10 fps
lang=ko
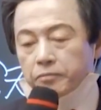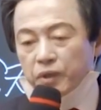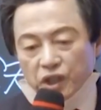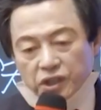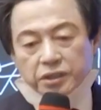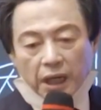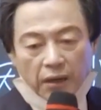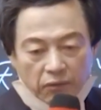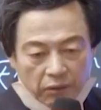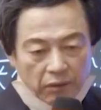삐지지
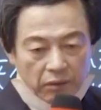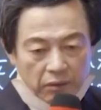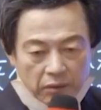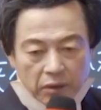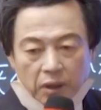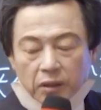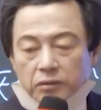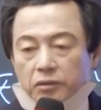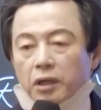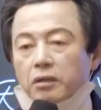않고
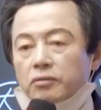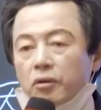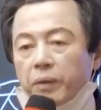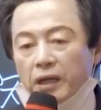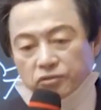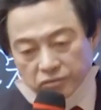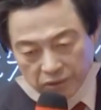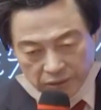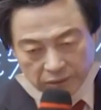틀려도 봐주고